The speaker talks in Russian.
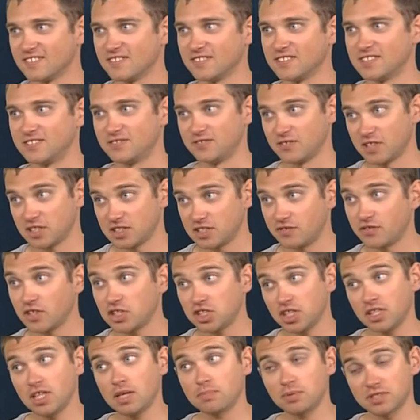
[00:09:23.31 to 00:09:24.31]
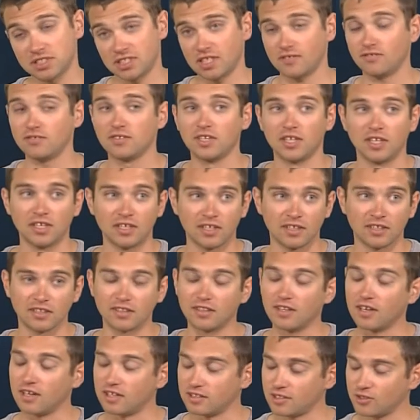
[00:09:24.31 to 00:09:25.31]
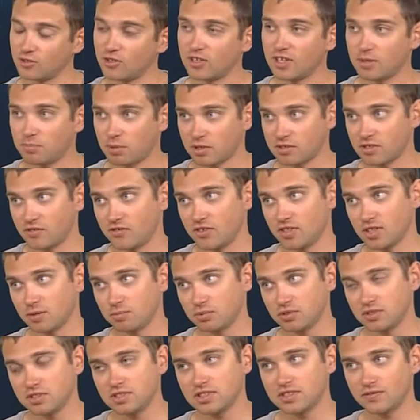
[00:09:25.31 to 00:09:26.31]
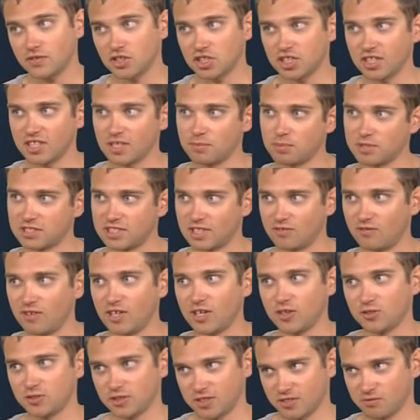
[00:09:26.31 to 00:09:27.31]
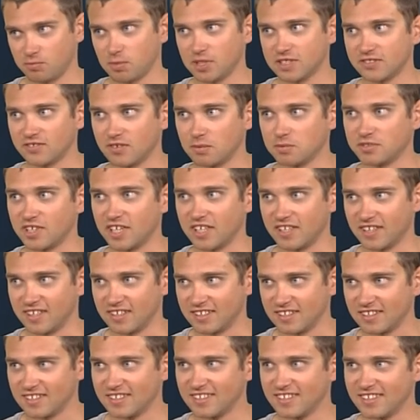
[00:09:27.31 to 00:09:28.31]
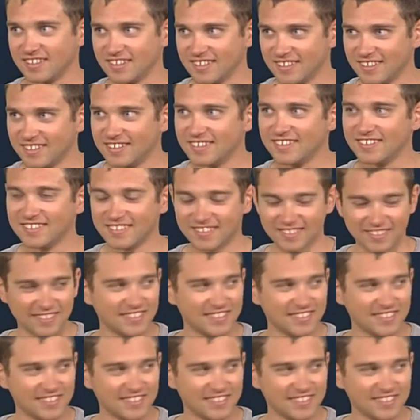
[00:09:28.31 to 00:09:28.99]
То есть Почему? А, это только половина. Да, А, это да. только даже меньше, половина чем пути. С вершины поздравляют уже в базовом лагере. Угу.